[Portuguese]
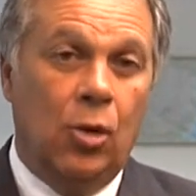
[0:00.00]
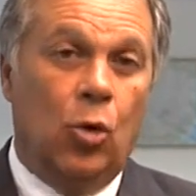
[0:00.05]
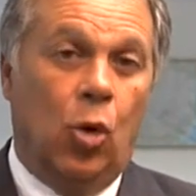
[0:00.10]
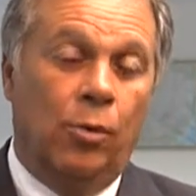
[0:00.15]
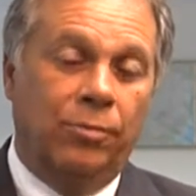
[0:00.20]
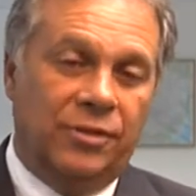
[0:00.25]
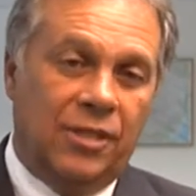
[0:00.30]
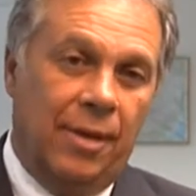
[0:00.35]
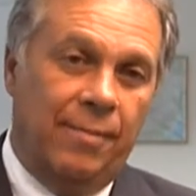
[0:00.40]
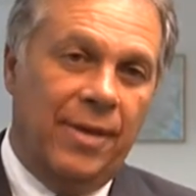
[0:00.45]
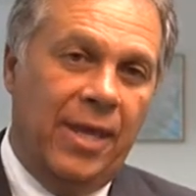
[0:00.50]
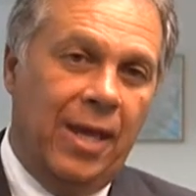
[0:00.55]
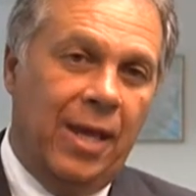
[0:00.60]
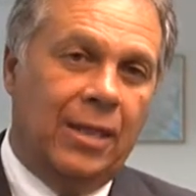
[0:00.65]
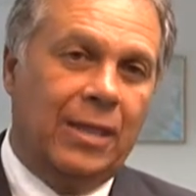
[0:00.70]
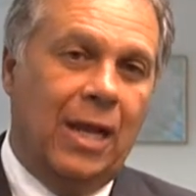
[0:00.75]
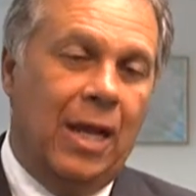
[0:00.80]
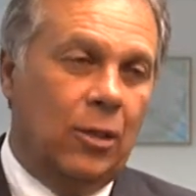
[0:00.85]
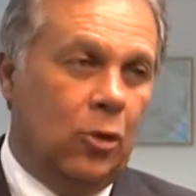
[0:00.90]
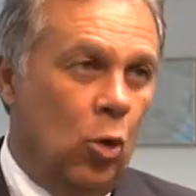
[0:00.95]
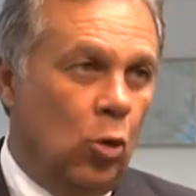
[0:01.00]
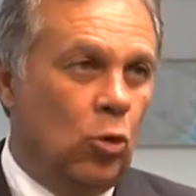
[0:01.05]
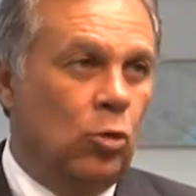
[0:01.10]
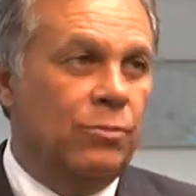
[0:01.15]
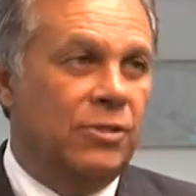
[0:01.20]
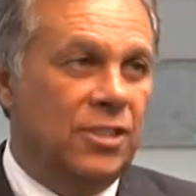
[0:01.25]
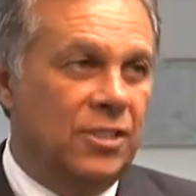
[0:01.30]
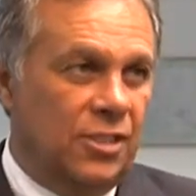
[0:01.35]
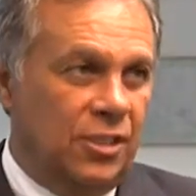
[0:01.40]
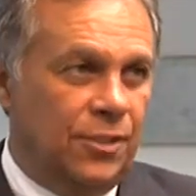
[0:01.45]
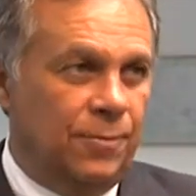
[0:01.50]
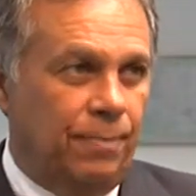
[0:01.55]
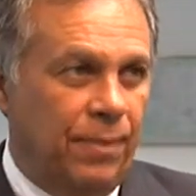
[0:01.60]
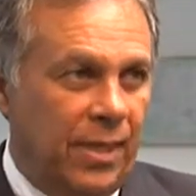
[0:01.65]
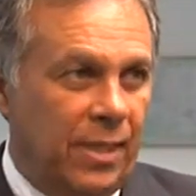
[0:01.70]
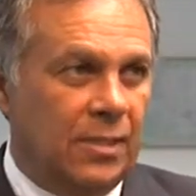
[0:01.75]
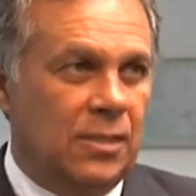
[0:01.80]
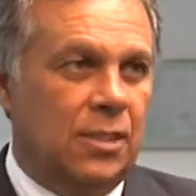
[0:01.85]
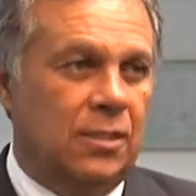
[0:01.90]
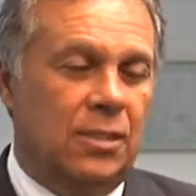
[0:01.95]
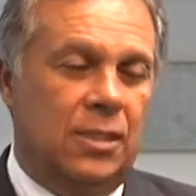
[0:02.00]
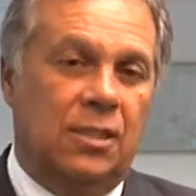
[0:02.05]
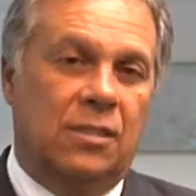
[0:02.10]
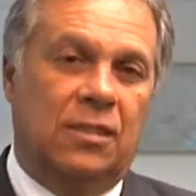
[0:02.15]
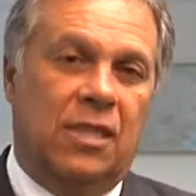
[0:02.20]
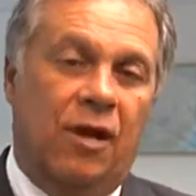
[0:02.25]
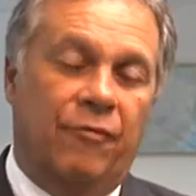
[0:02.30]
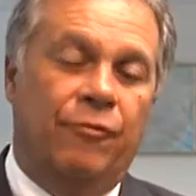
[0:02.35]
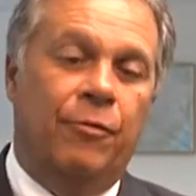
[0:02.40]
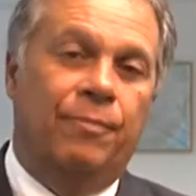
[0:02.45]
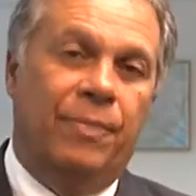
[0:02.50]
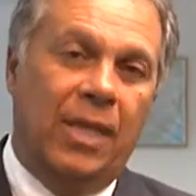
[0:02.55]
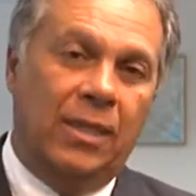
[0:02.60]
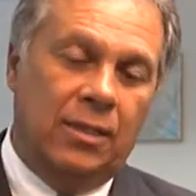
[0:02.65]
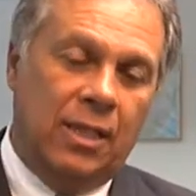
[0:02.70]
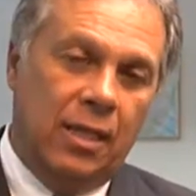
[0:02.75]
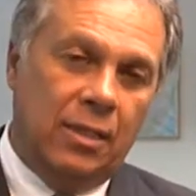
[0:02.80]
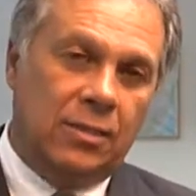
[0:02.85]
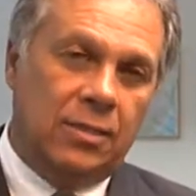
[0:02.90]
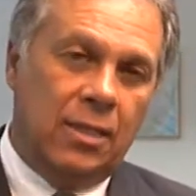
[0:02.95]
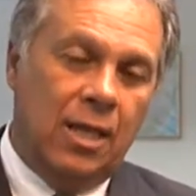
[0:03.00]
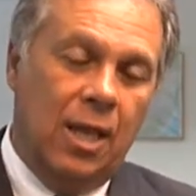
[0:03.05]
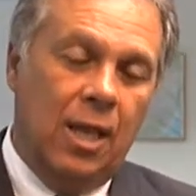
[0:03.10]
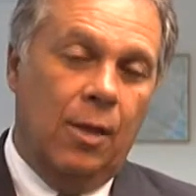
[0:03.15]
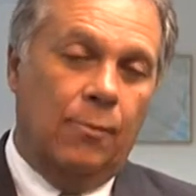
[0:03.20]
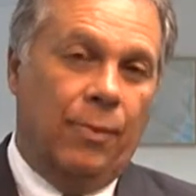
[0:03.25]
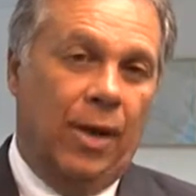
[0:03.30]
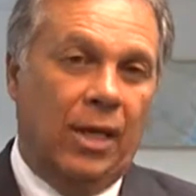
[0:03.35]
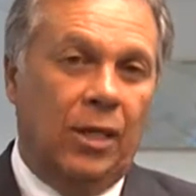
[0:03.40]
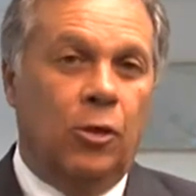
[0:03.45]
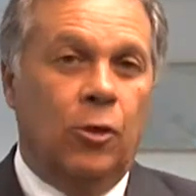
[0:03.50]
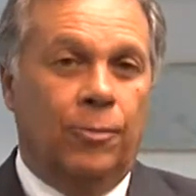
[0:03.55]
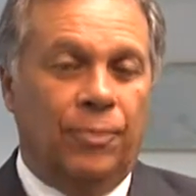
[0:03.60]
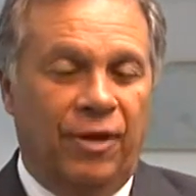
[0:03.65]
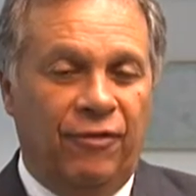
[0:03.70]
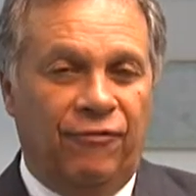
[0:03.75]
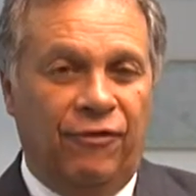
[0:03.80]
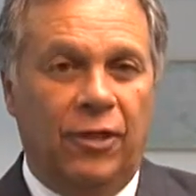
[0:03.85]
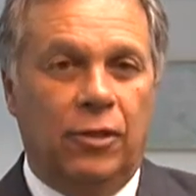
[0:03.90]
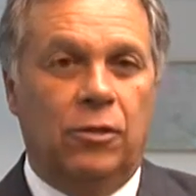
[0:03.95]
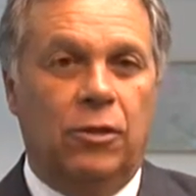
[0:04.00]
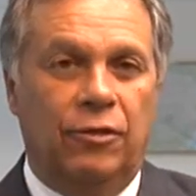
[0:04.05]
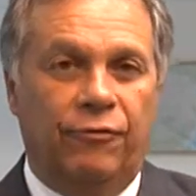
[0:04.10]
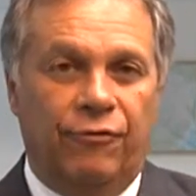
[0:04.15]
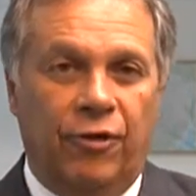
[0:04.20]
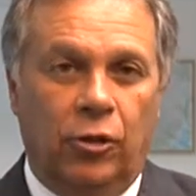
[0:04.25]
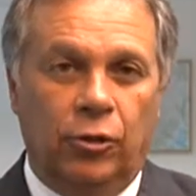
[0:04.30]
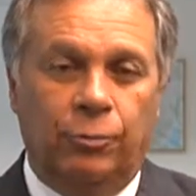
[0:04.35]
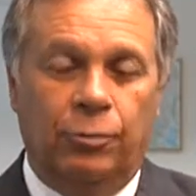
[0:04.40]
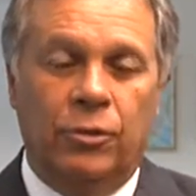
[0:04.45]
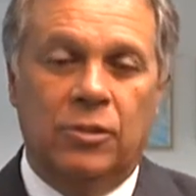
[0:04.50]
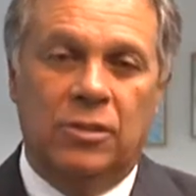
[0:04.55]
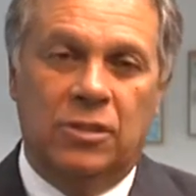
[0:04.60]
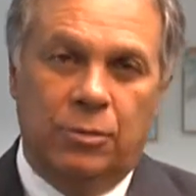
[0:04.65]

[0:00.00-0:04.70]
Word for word: como também arcar com algumas despesas que estavam pendentes para que o prefeito Nivaldo